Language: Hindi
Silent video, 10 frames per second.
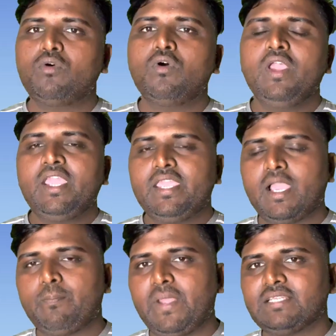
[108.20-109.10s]
हो
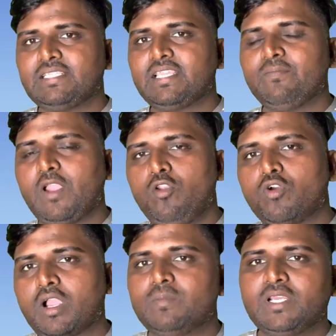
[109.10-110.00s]
या पैसे की वैल्यू
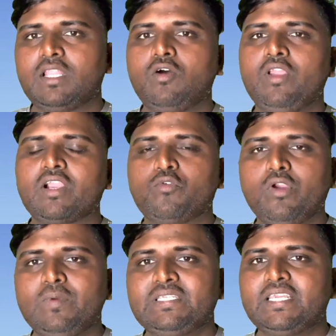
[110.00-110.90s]
कम ज़्यादा हो या
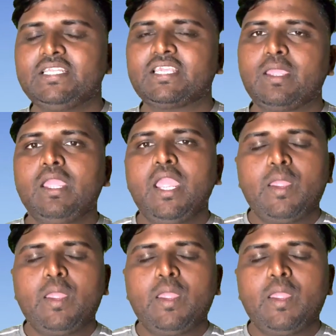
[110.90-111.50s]
कोई भी चीज़ की